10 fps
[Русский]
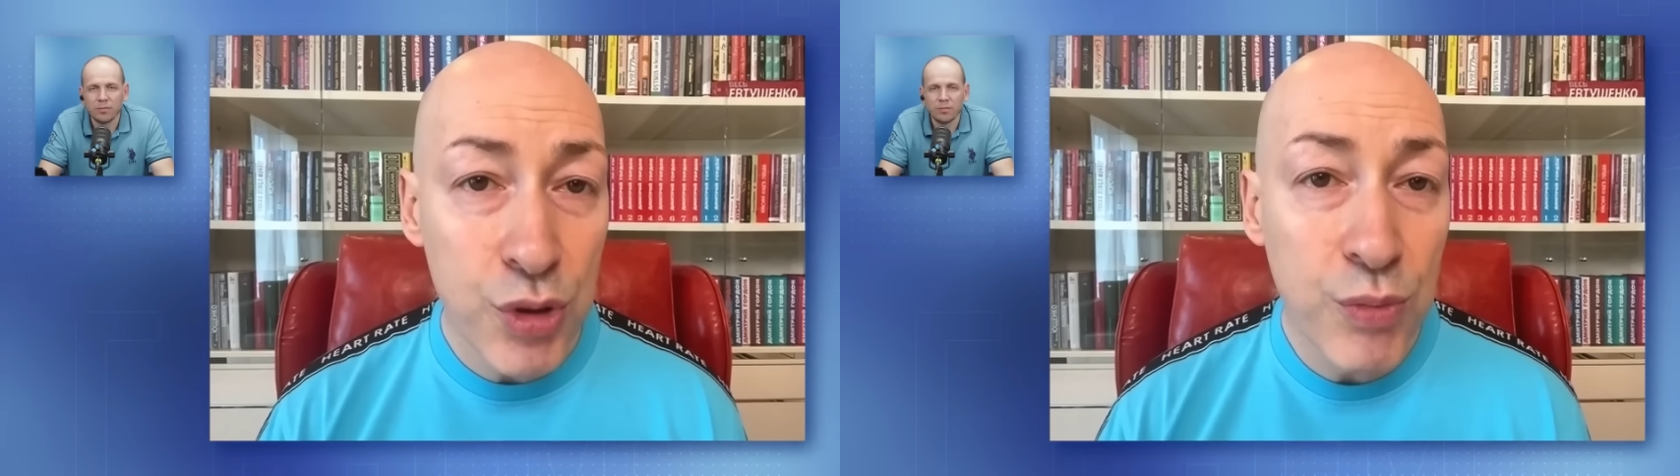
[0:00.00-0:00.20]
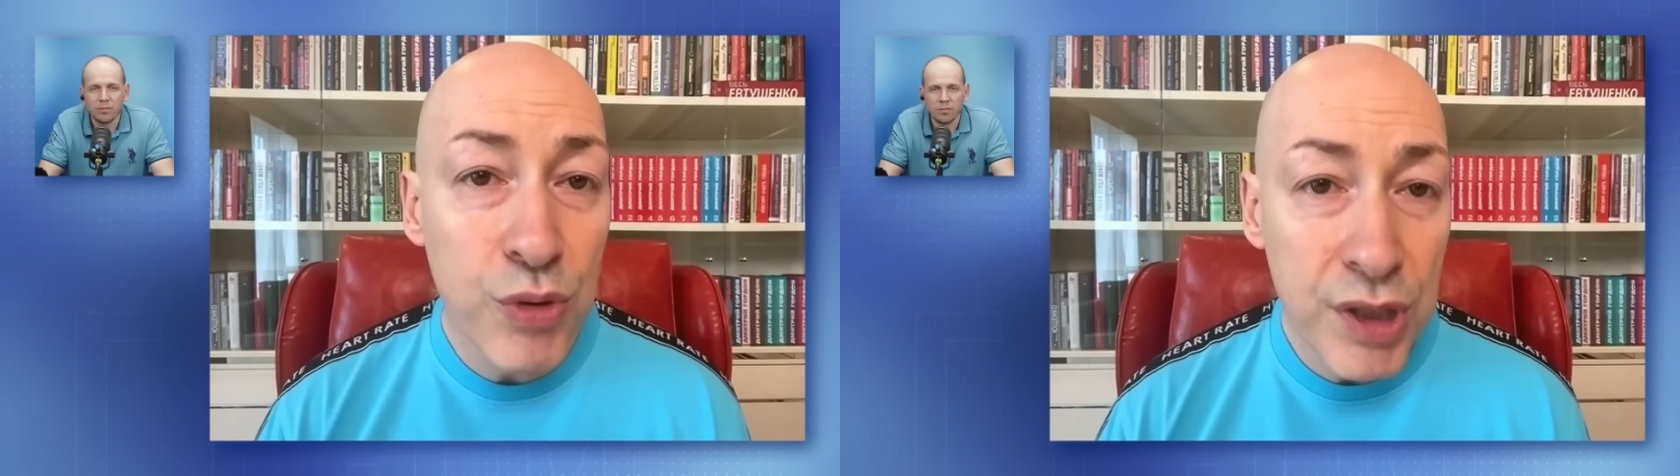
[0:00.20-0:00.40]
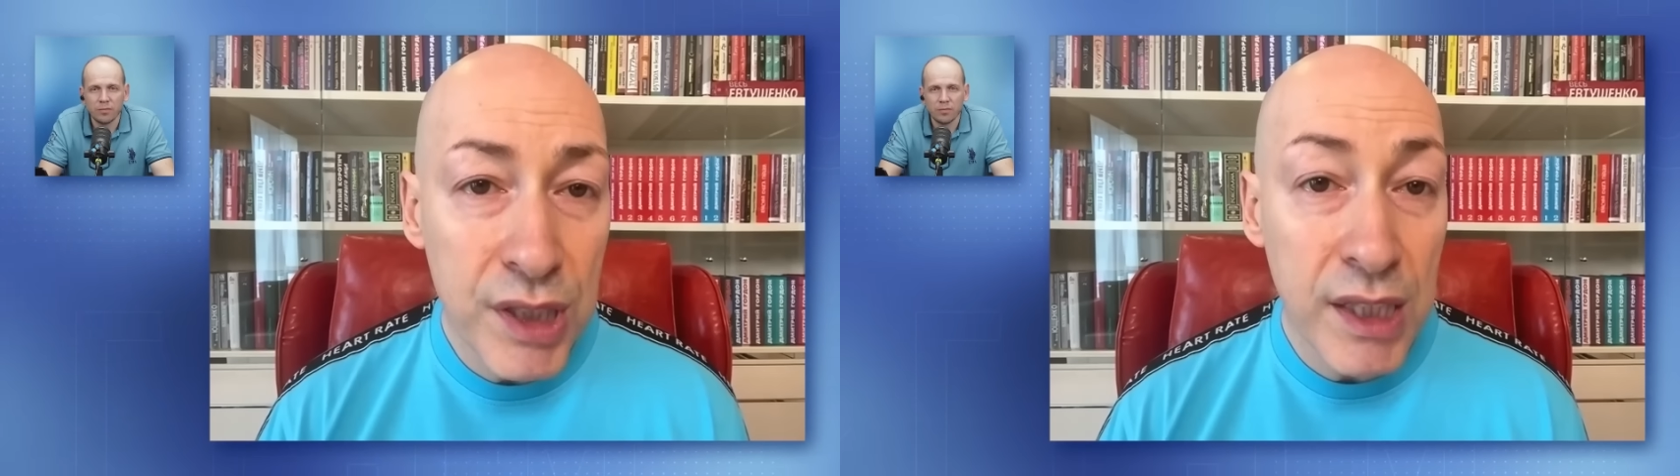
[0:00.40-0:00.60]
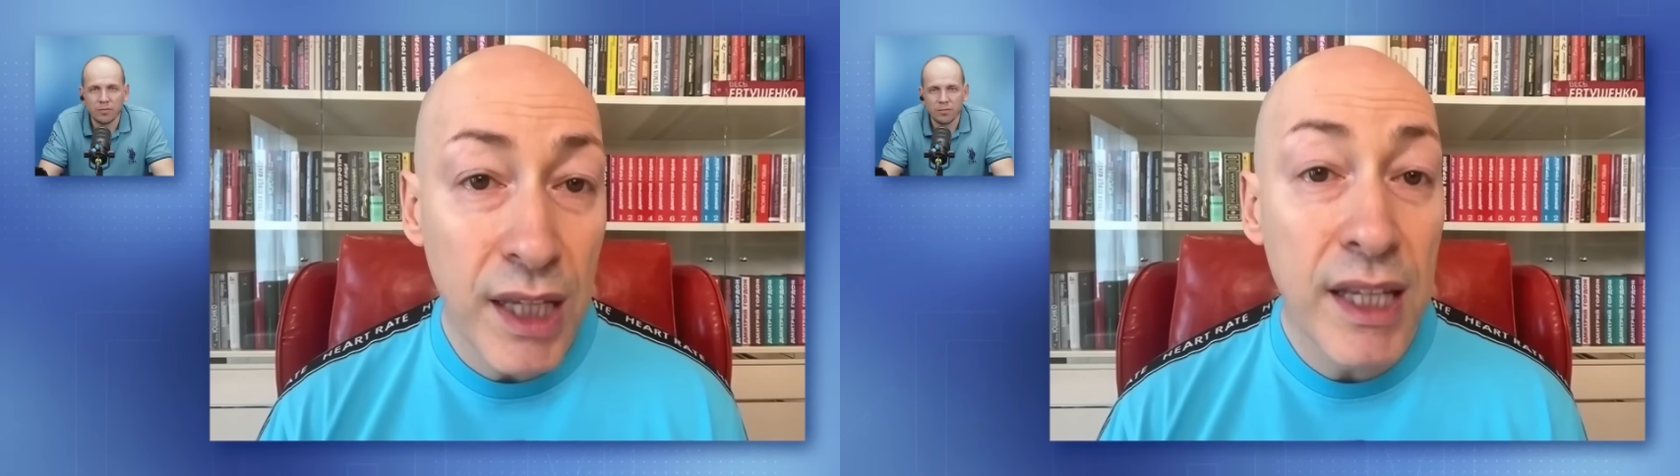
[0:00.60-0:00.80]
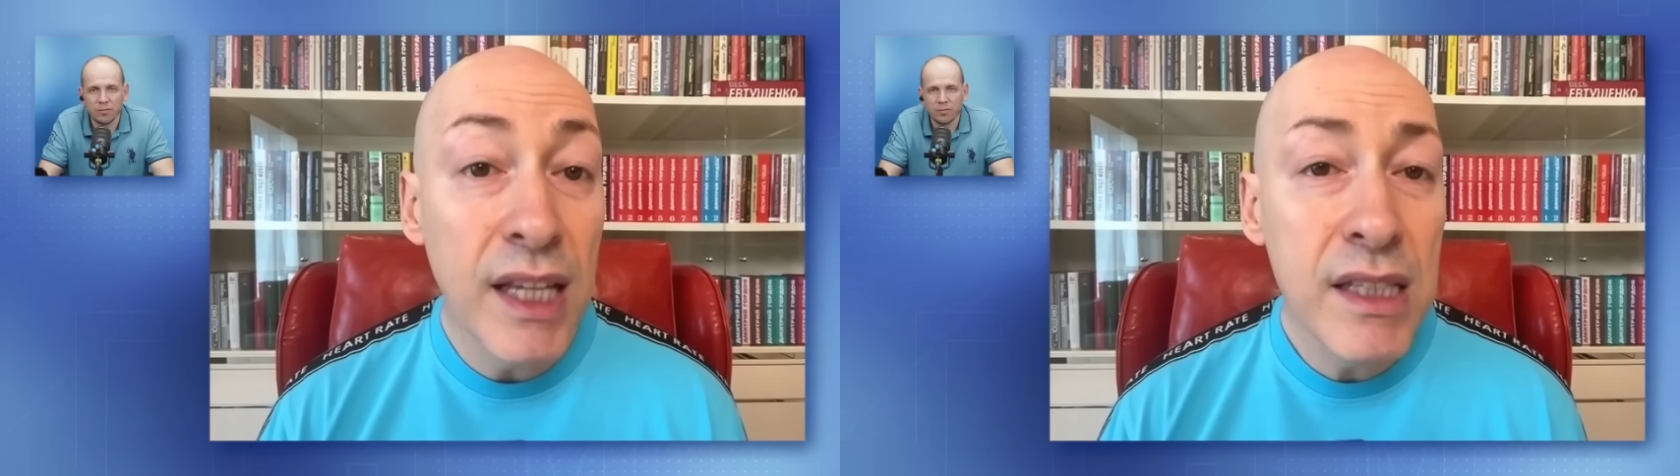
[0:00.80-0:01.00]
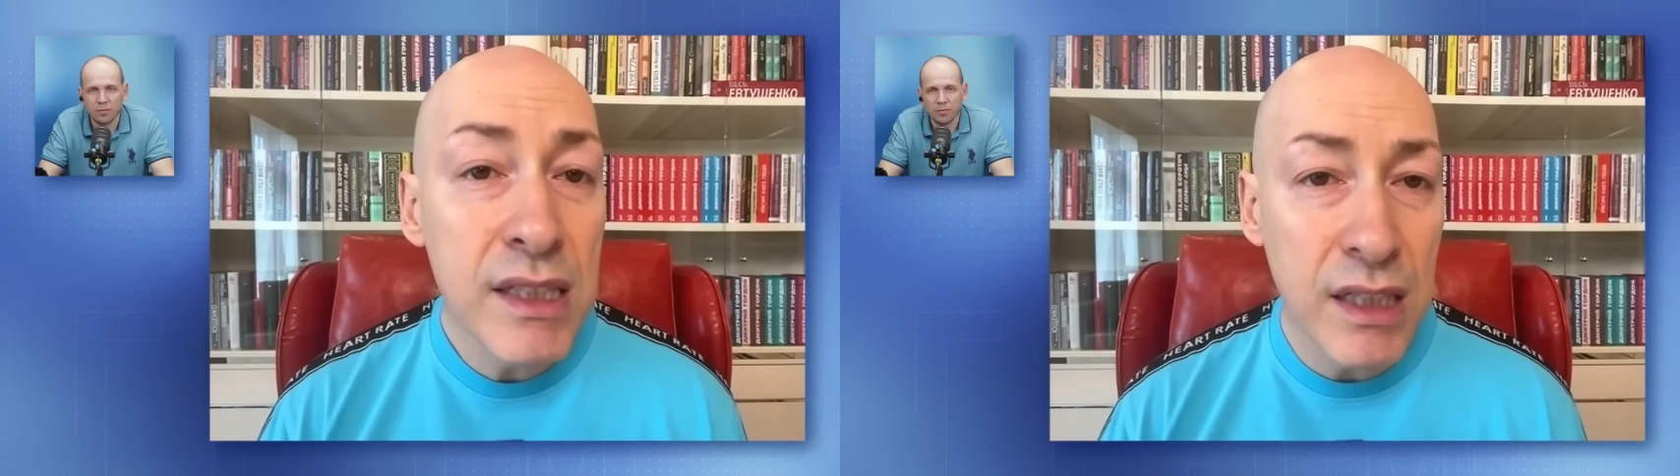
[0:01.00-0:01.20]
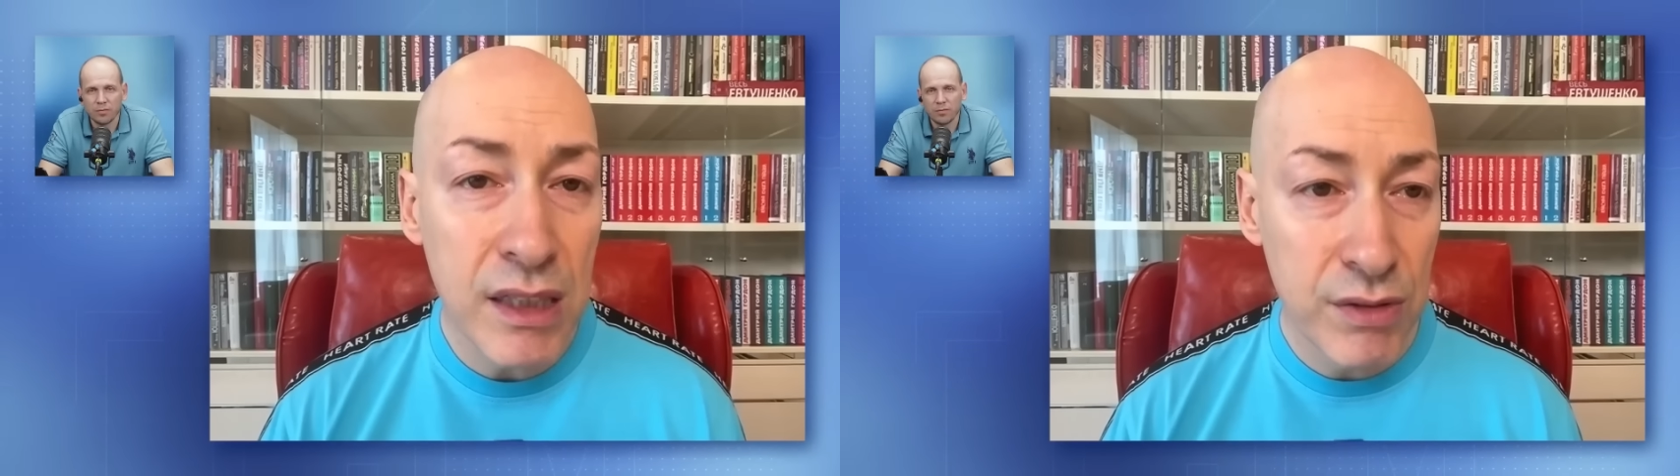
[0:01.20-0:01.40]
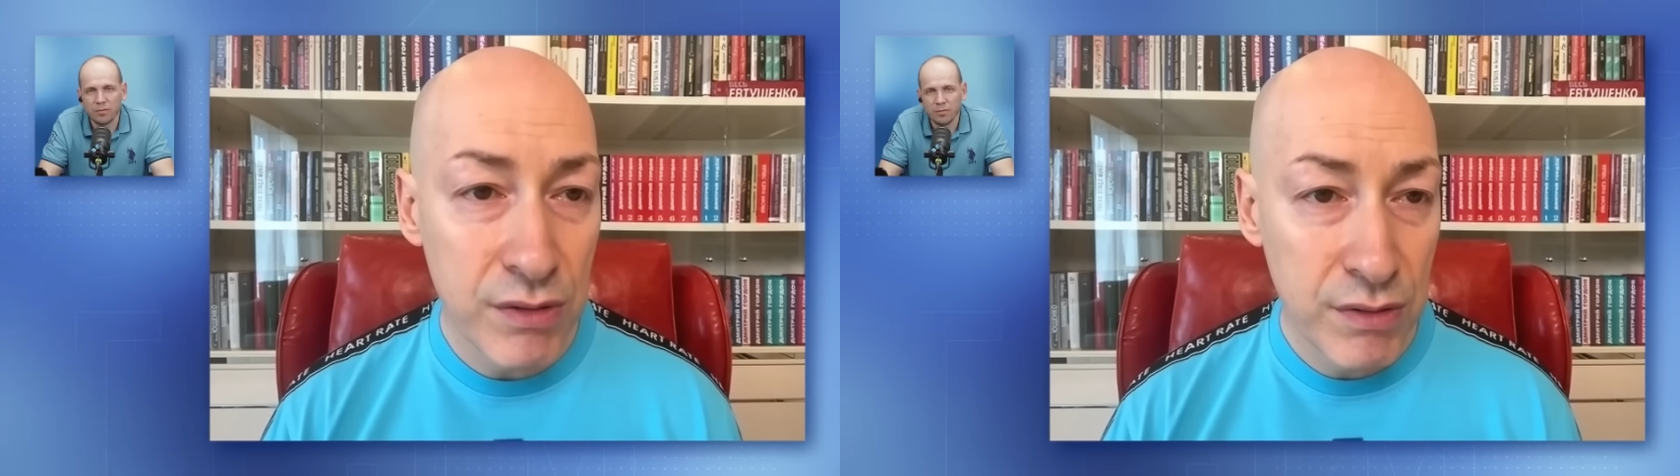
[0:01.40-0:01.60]
что будет с ней, я не
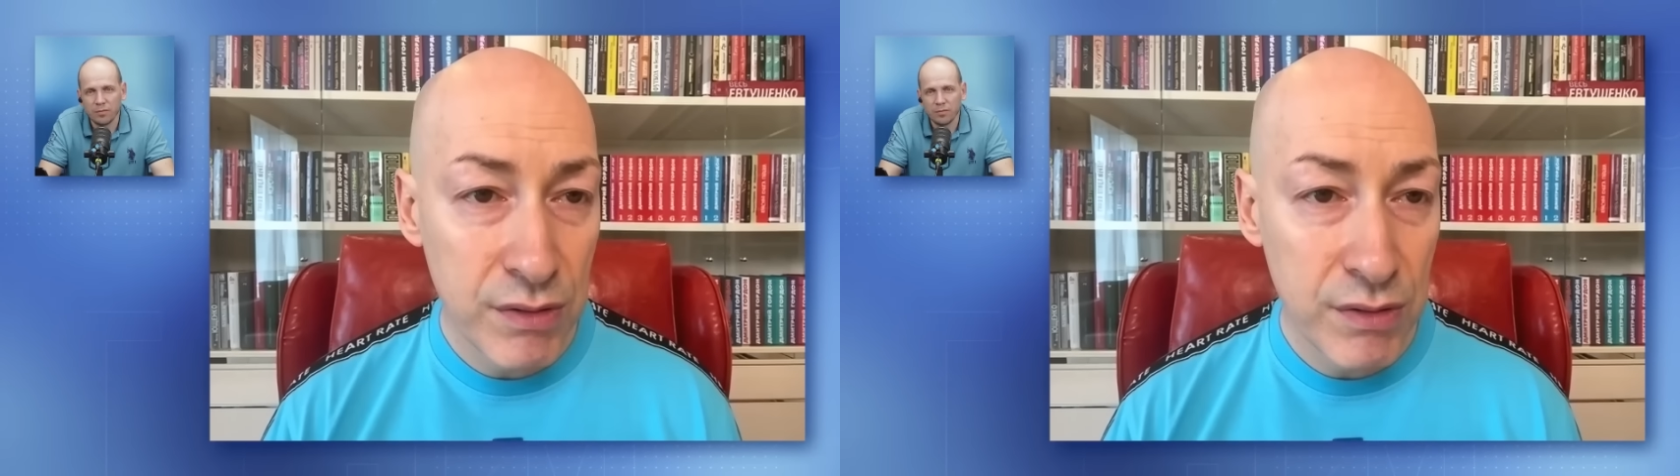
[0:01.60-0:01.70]
знаю.